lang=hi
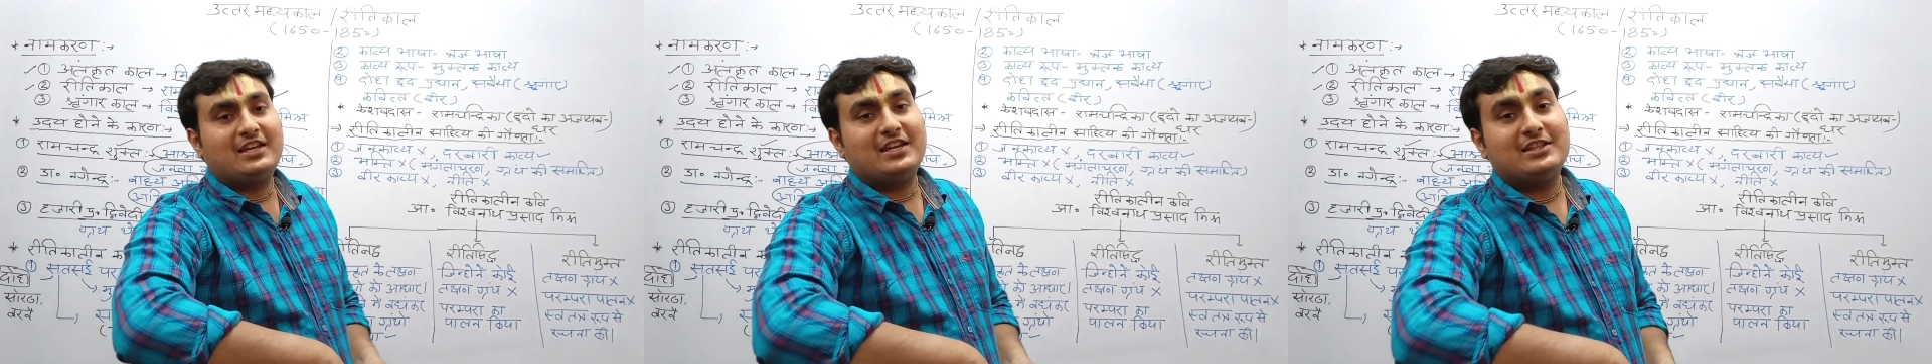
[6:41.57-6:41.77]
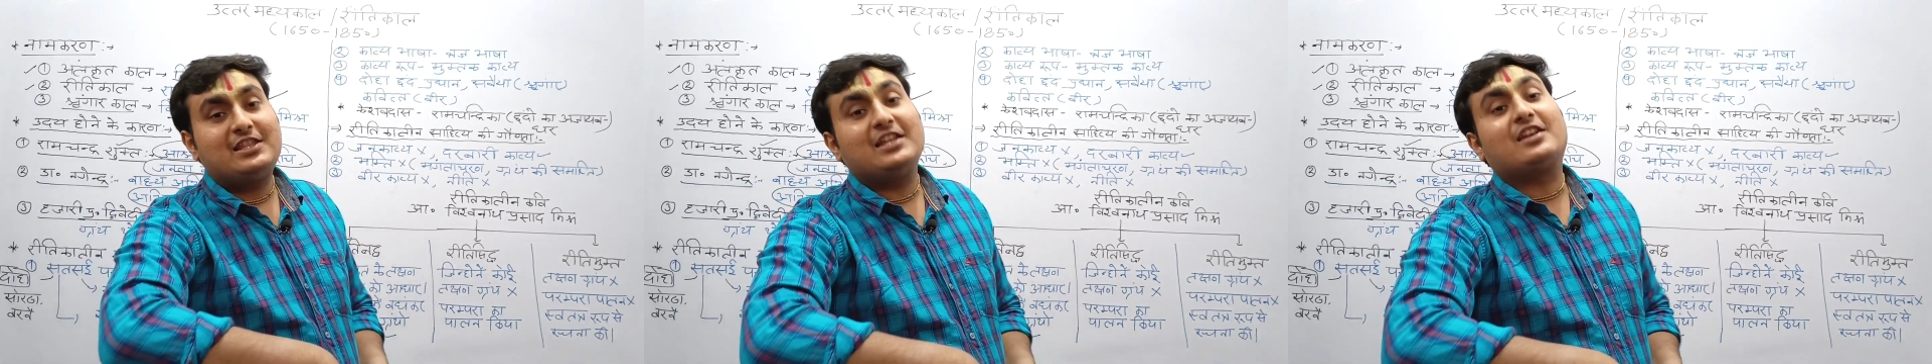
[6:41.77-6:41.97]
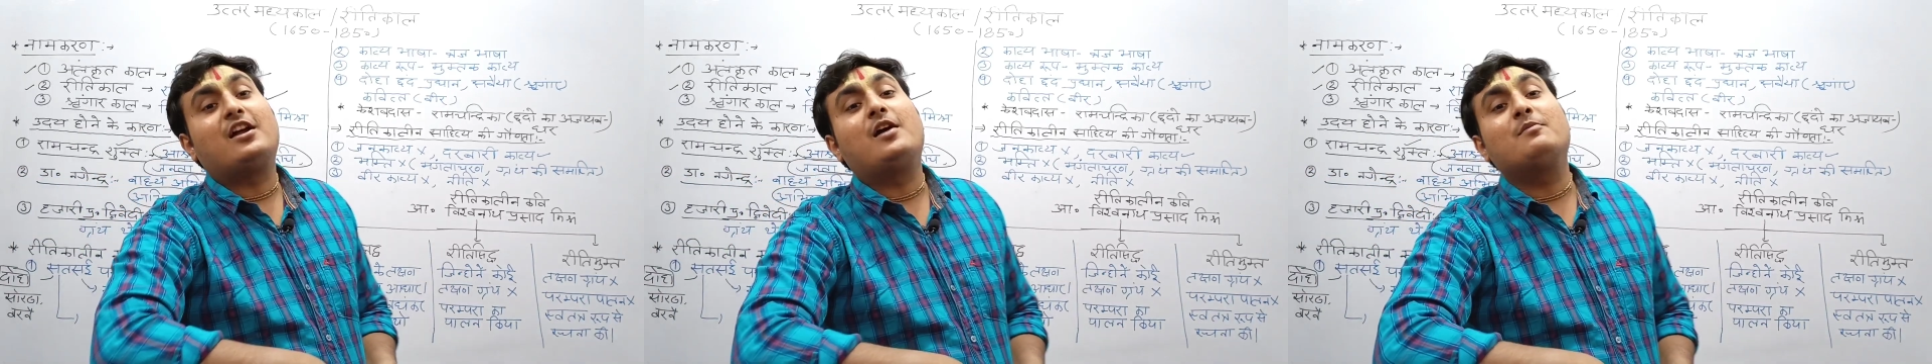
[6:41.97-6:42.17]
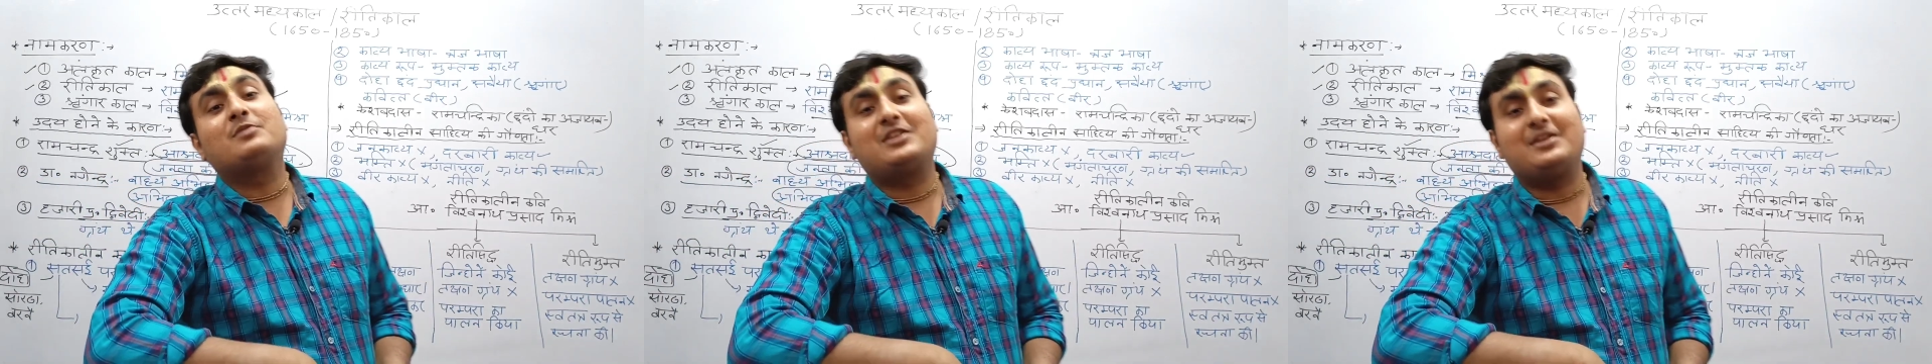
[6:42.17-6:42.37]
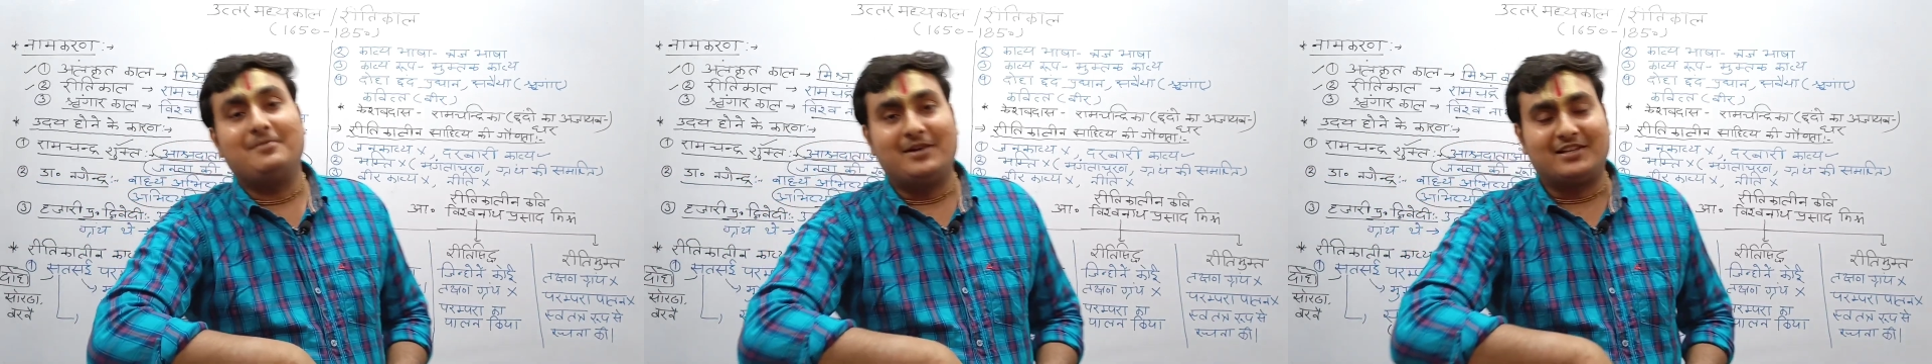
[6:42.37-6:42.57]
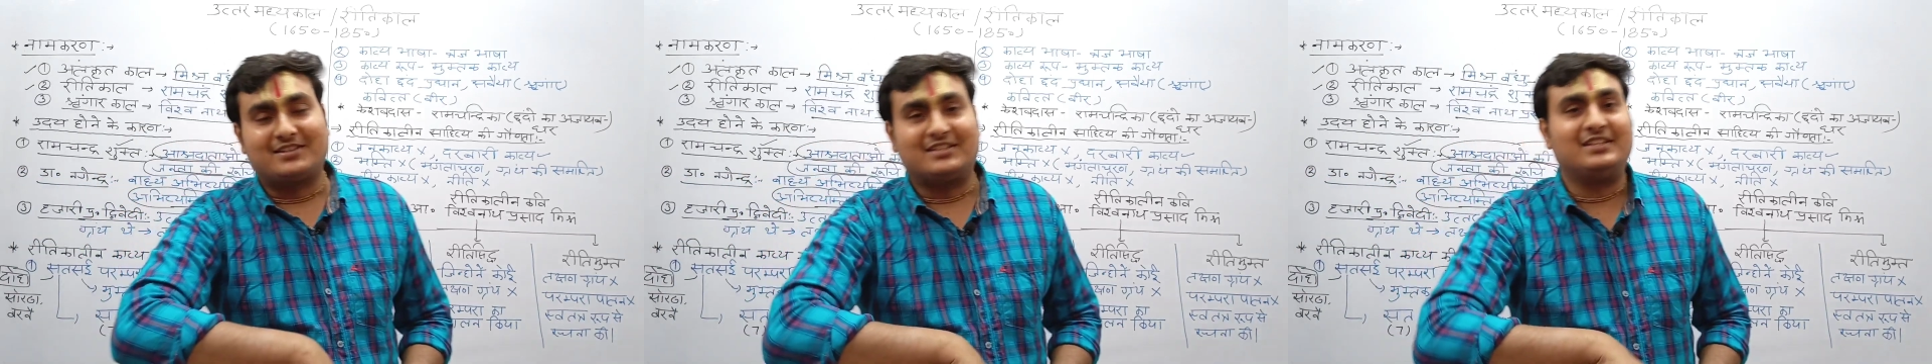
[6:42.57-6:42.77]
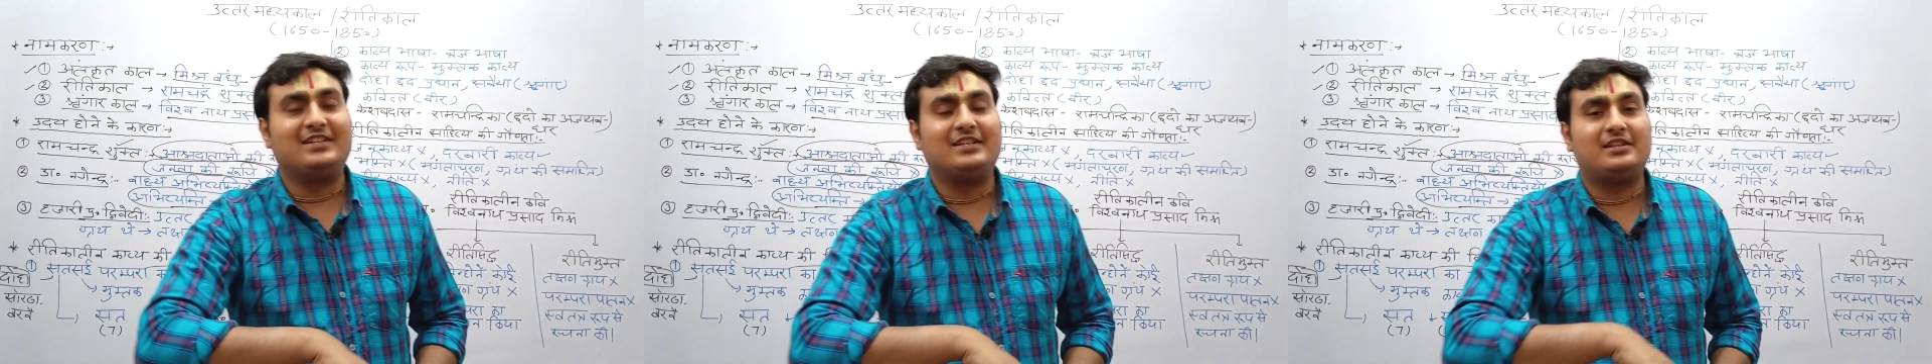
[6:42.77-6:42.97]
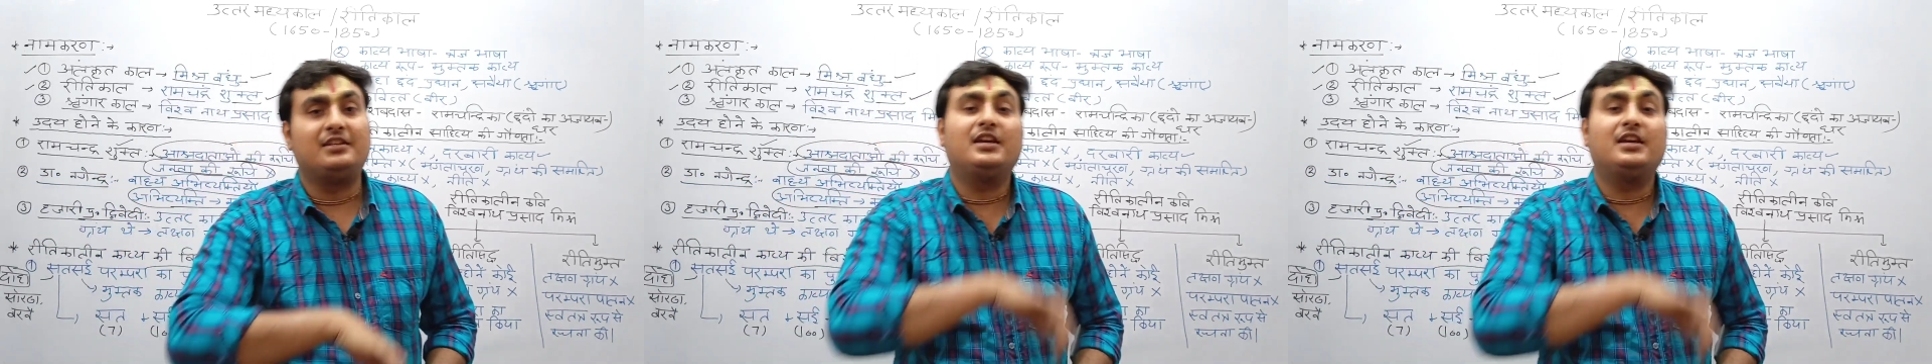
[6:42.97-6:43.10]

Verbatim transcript: की गई थी राम की बात की गई